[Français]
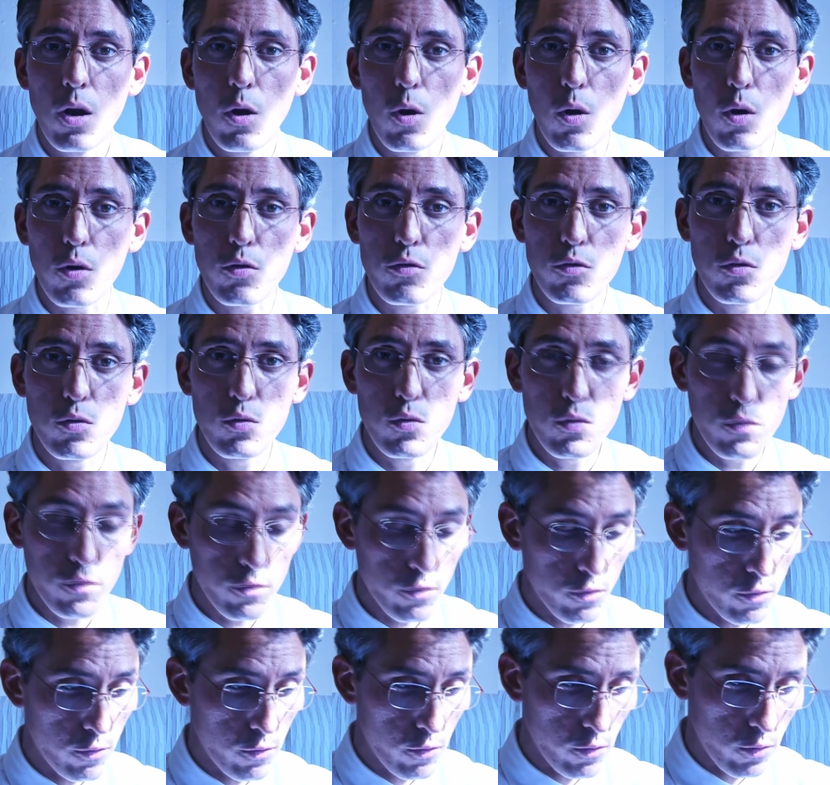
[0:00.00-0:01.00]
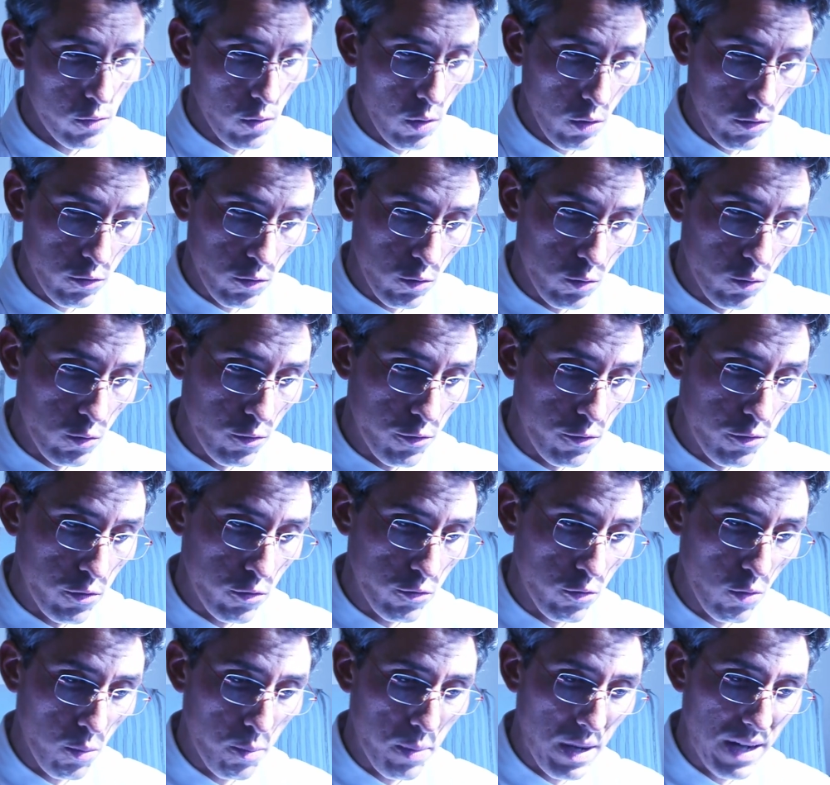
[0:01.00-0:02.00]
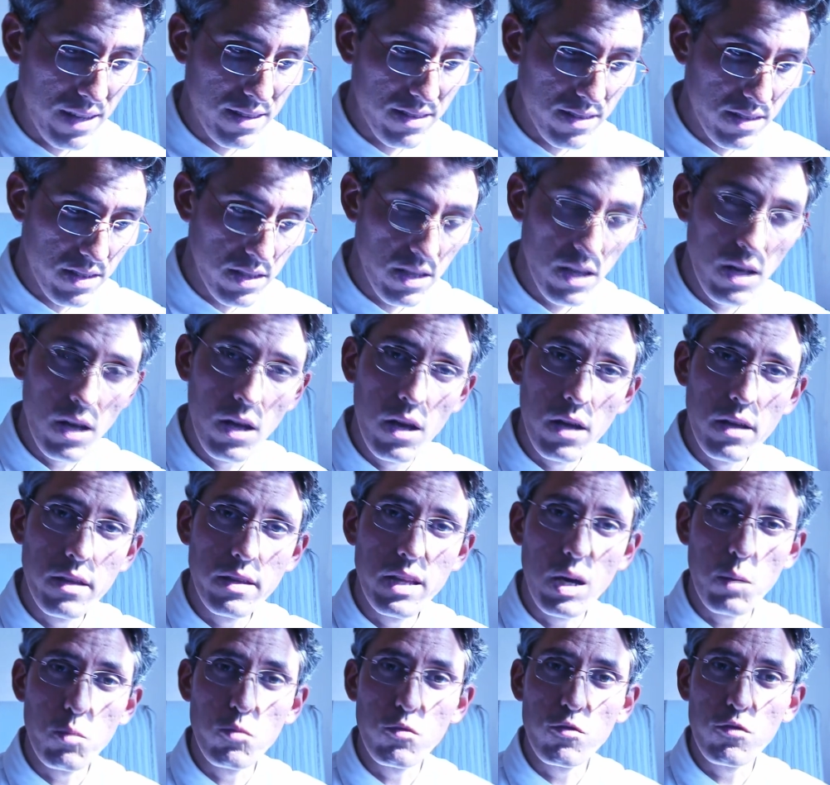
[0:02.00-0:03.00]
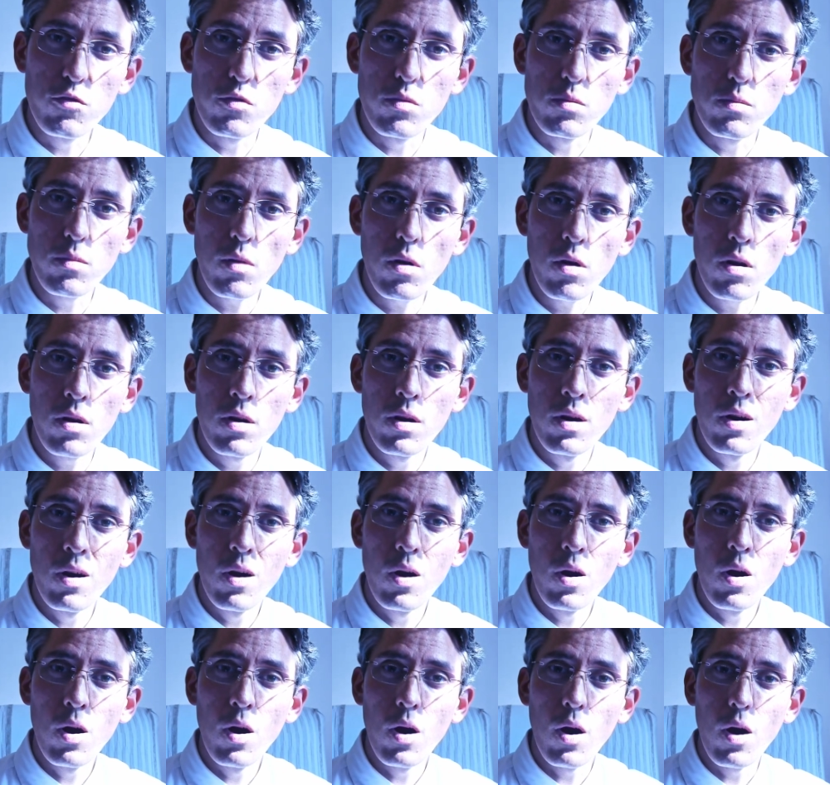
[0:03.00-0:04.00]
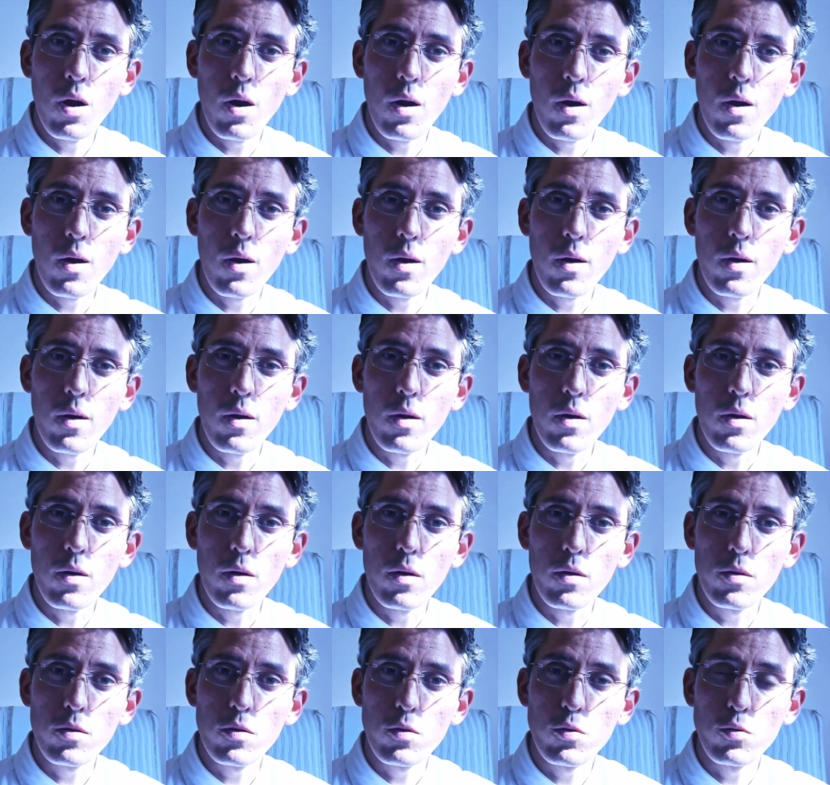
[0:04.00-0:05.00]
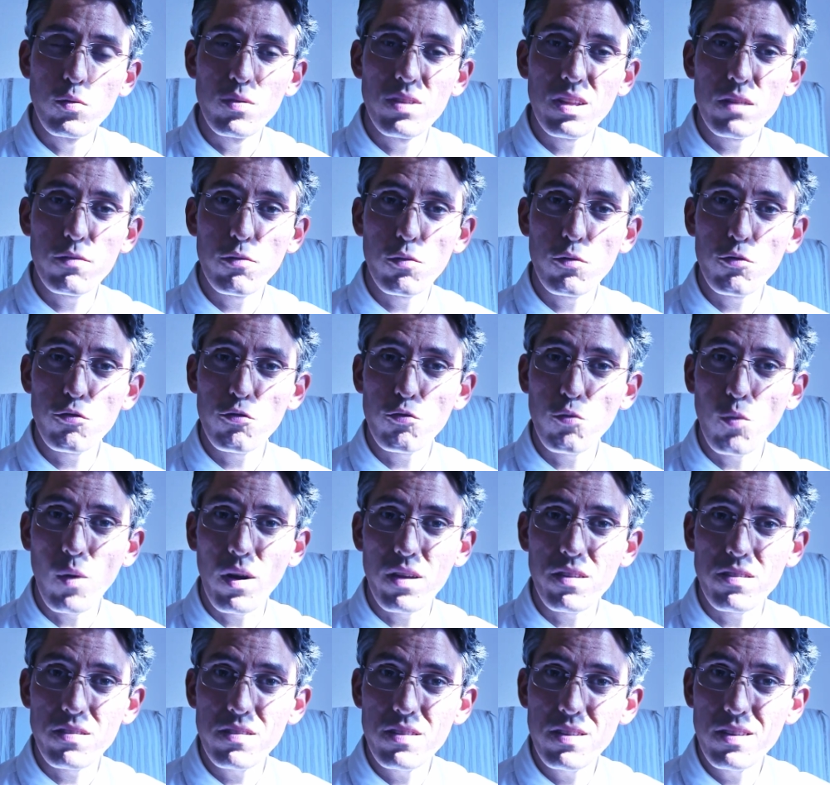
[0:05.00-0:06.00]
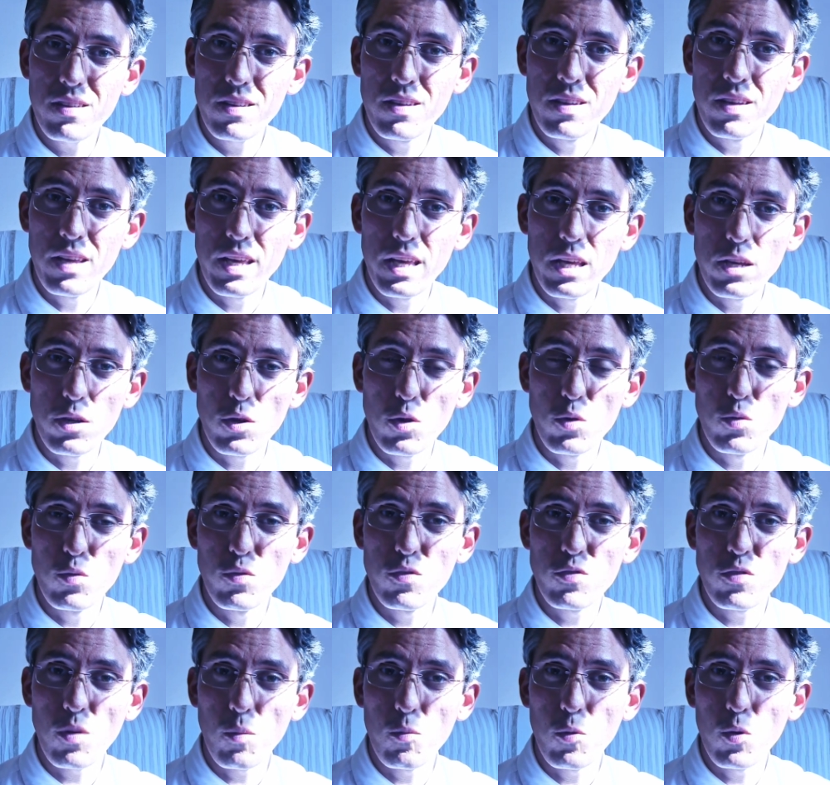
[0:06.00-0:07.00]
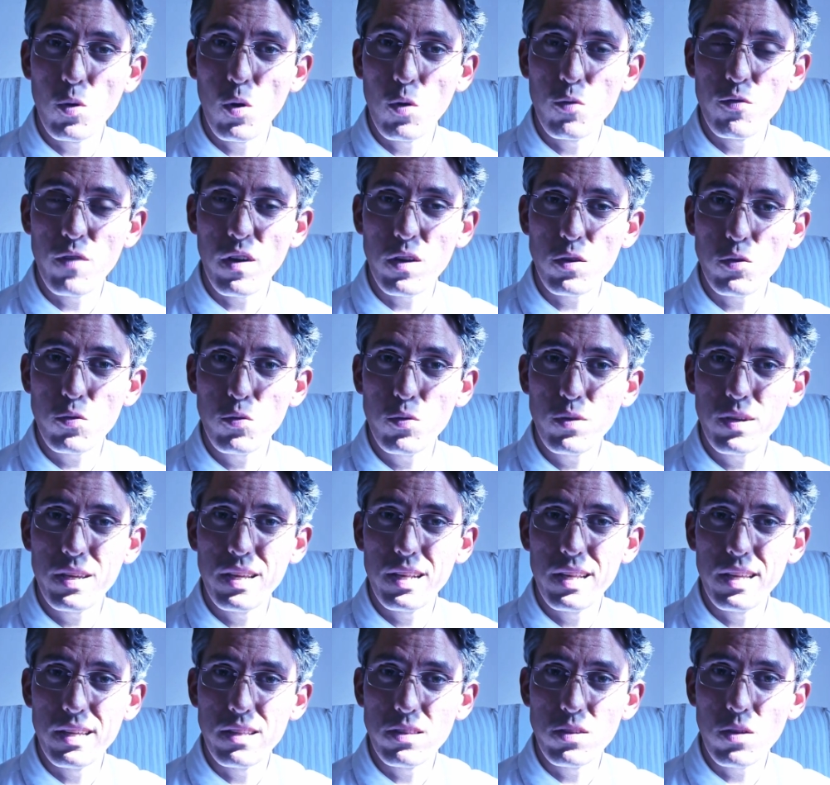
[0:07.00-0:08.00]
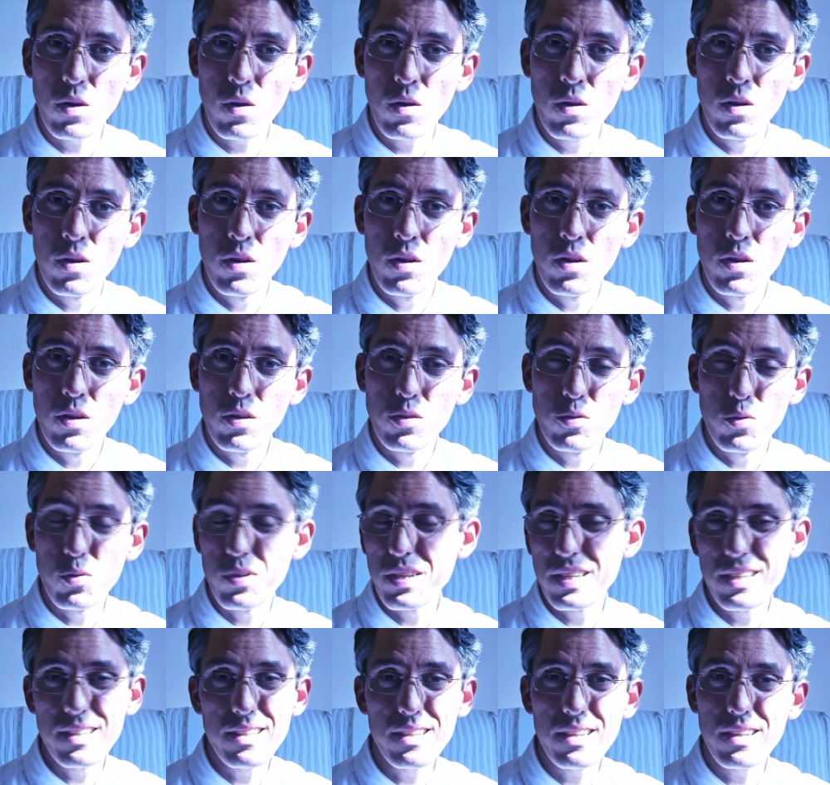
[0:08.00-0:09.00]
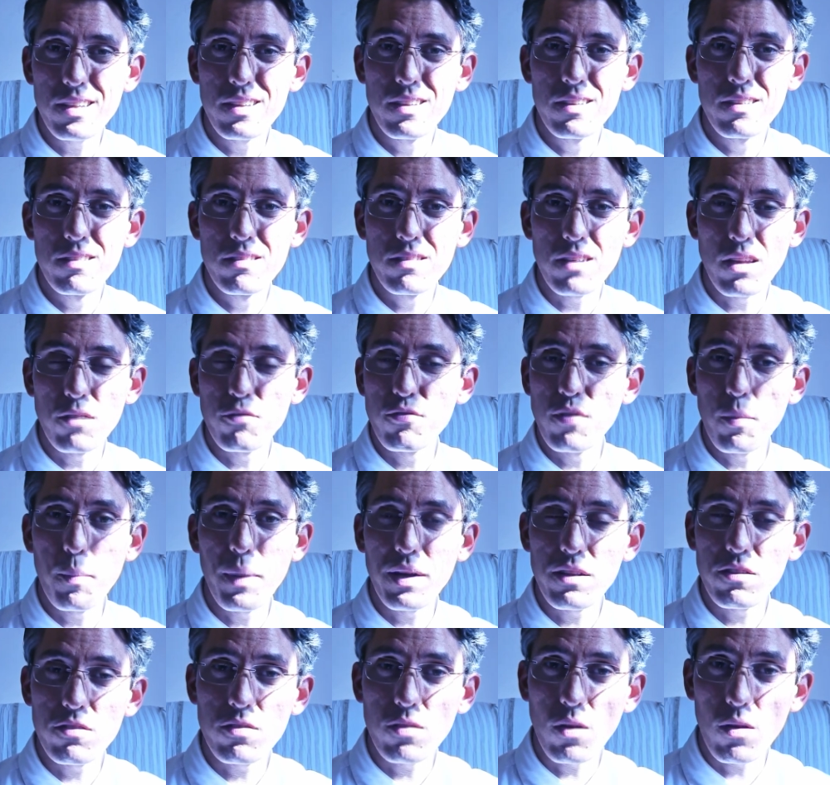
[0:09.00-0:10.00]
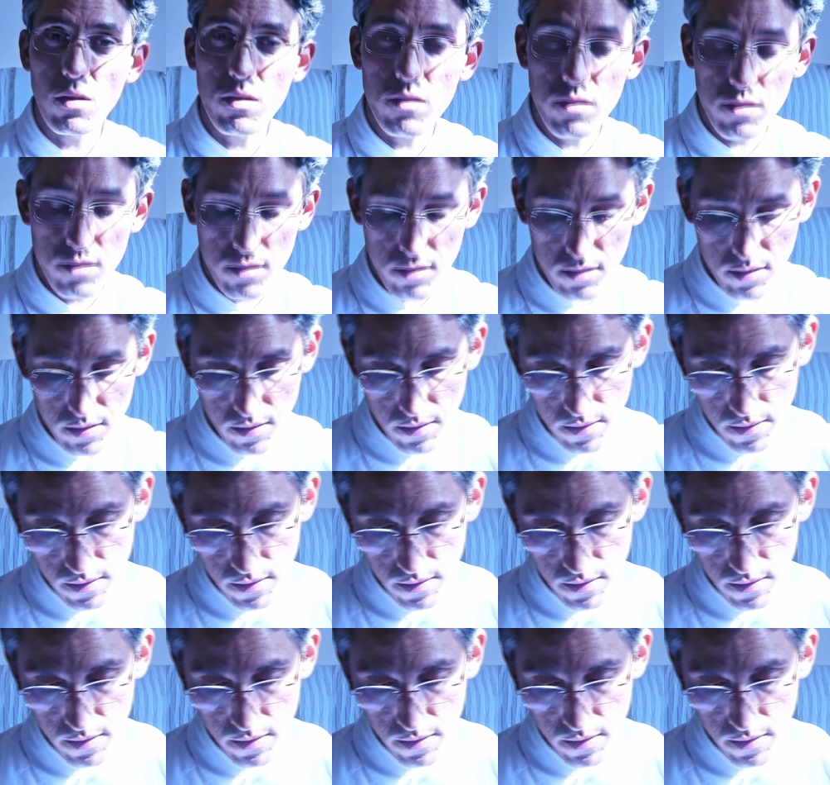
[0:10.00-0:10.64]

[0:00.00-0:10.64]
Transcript: lorsque nous, lorsque nous faisions partie d'un mouvement euh, que nous avons choisi et que nous sommes convaincus qu'il est temps de quitter. Ça ne fait pas de sens.